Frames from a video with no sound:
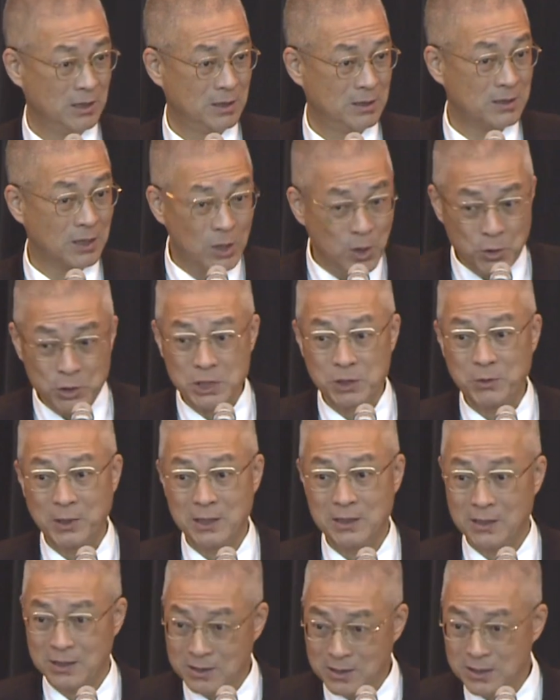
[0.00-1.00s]
这六十
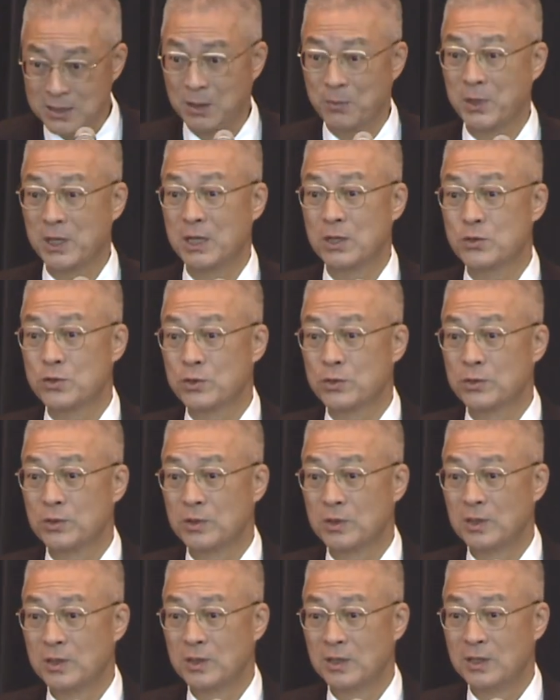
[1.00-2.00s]
万人是什么因素，
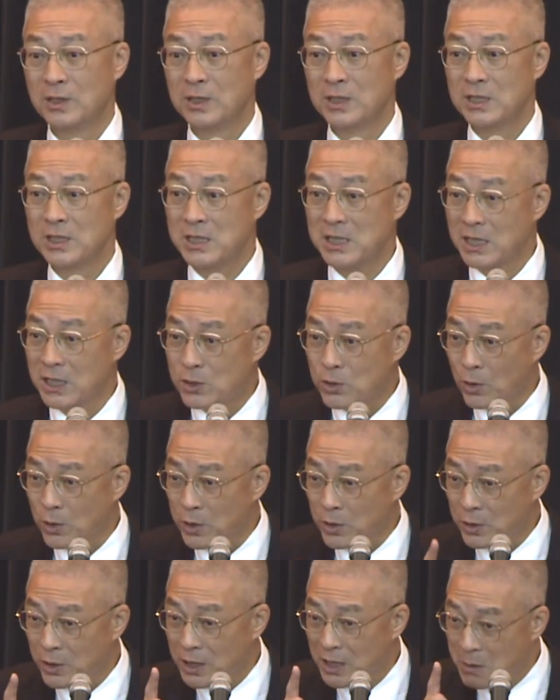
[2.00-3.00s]
其中
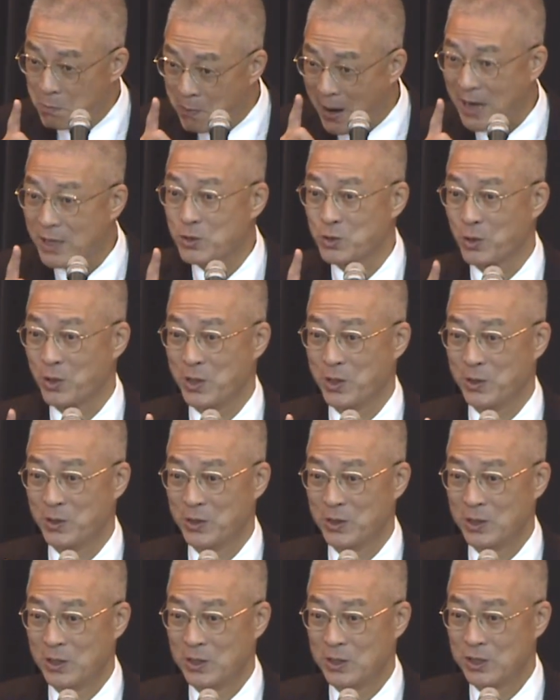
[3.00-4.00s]
有一半左右
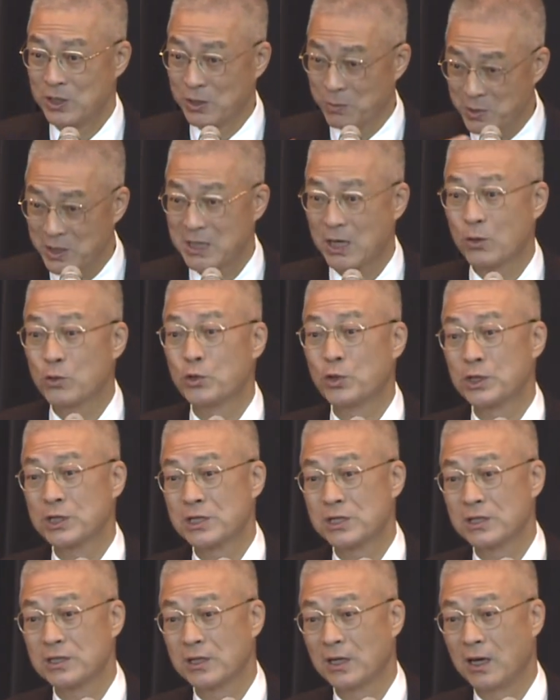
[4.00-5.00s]
是比较弱
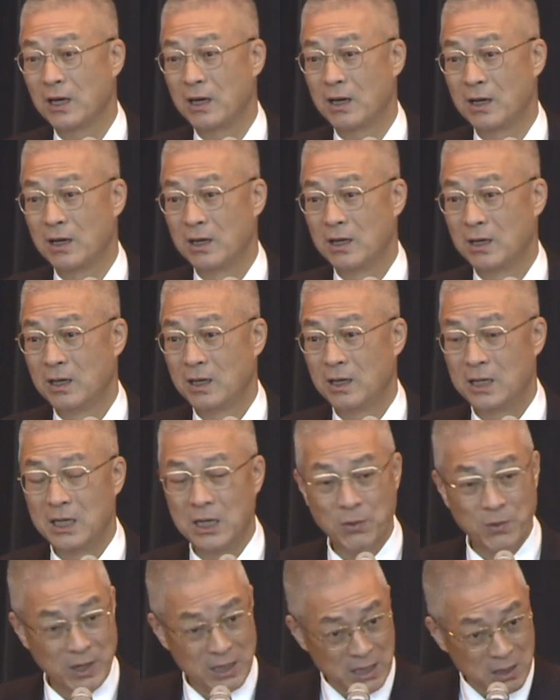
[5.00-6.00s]
势，
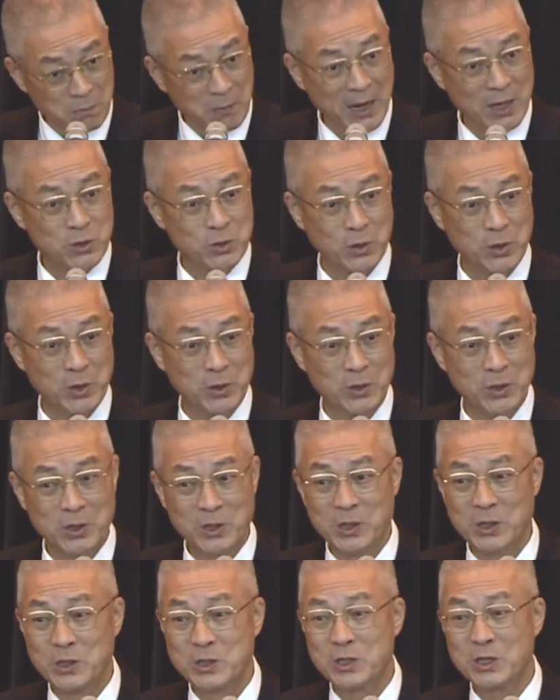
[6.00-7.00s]
另外一半左右
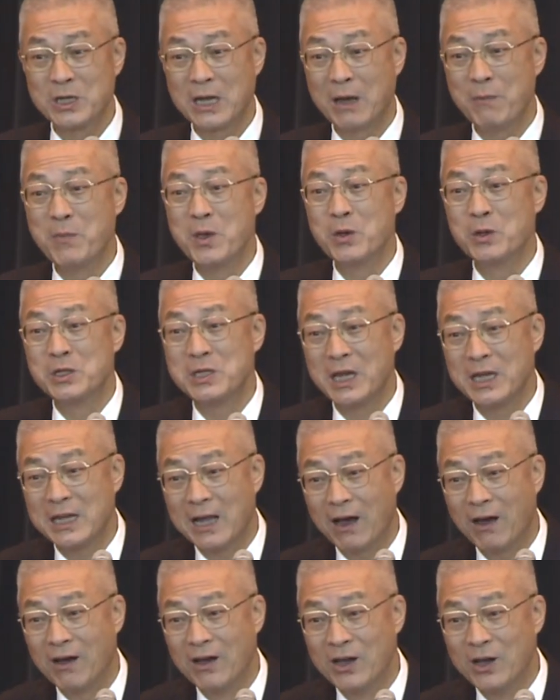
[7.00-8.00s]
是他没有接
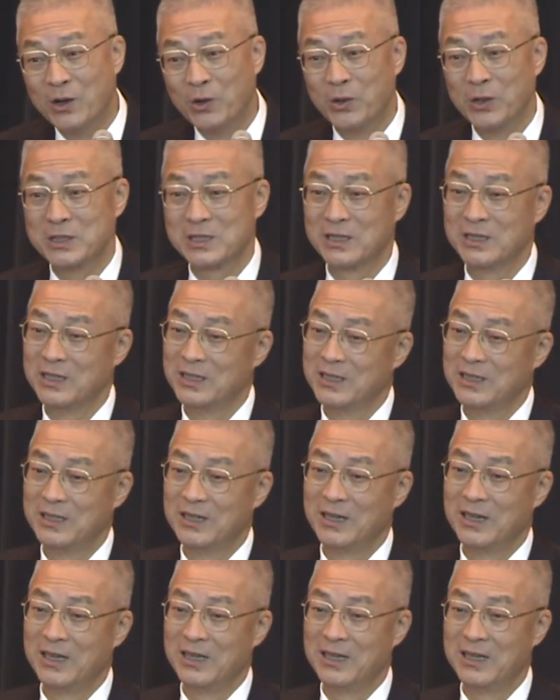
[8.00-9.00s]
到或者
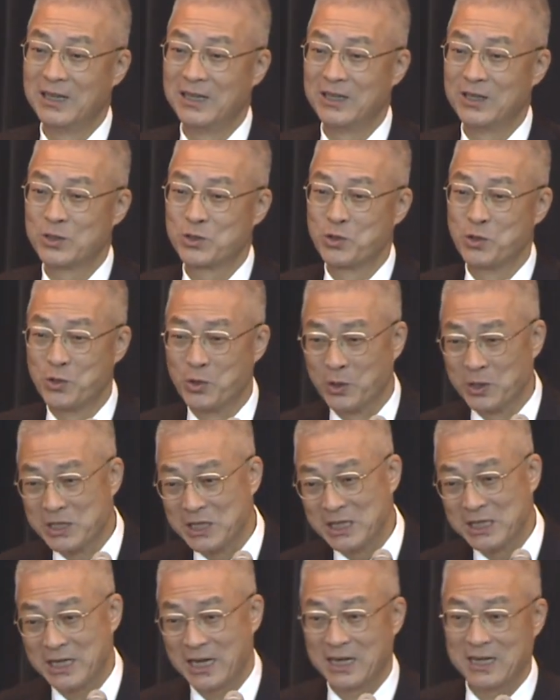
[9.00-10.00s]
呃出国
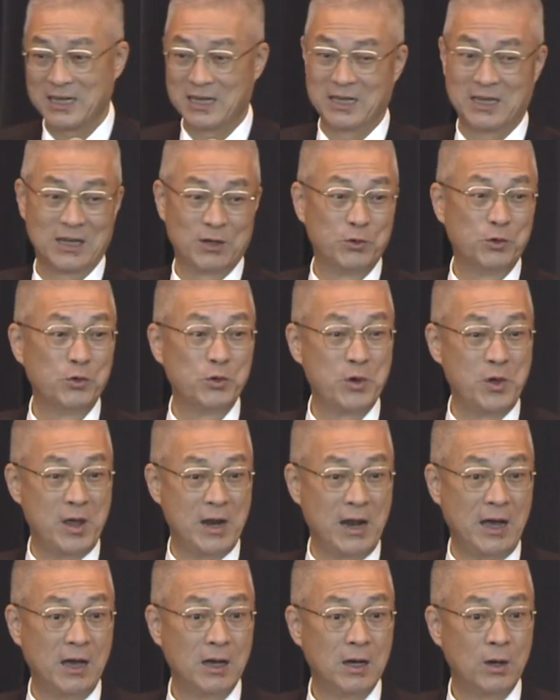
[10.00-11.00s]
期间可能忽略
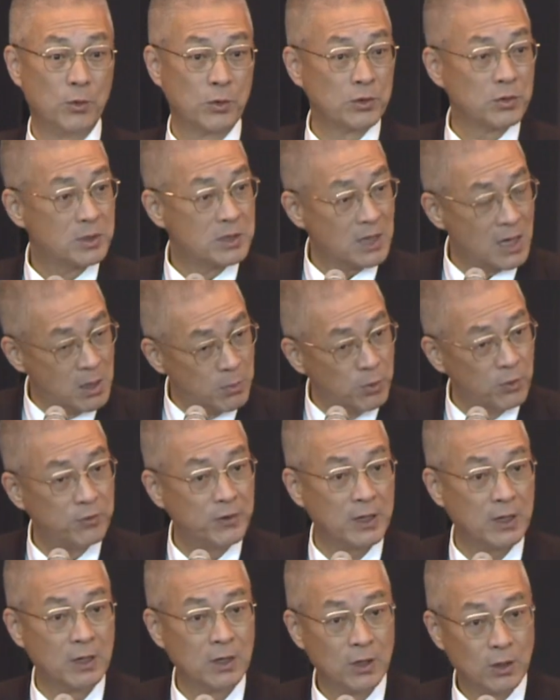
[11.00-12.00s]
了。我说这一部
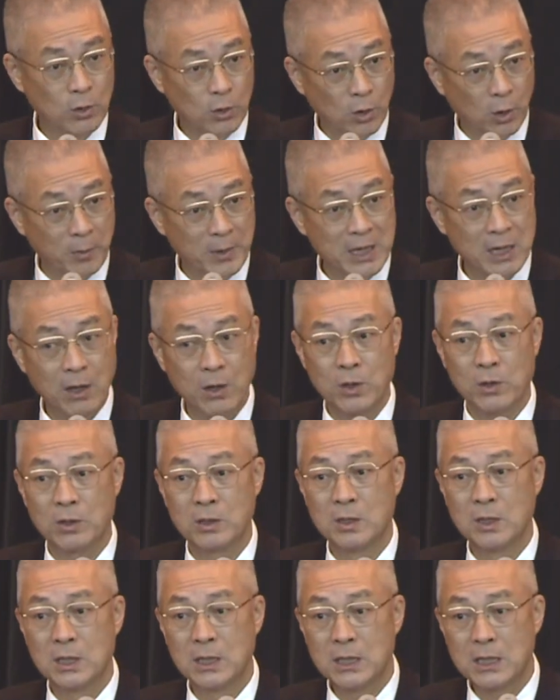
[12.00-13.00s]
分我们要用
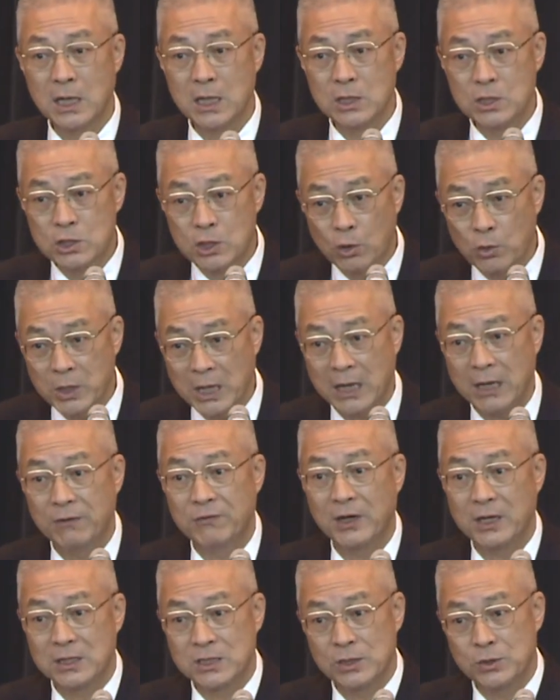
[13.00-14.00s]
更周延的
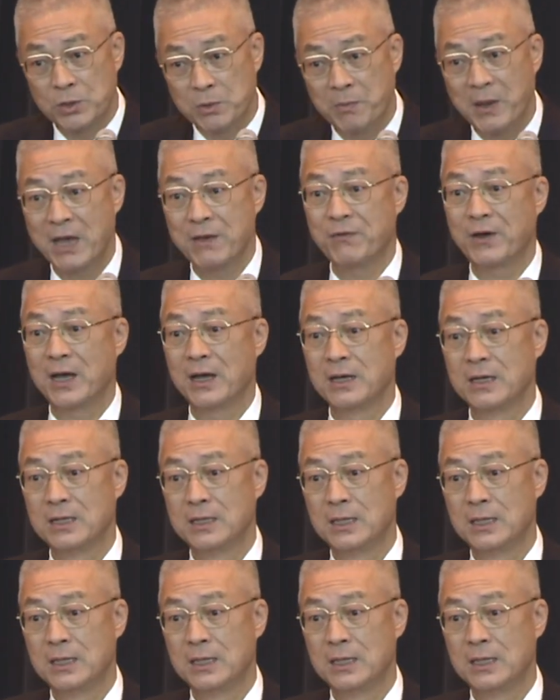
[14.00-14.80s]
方式去摆放，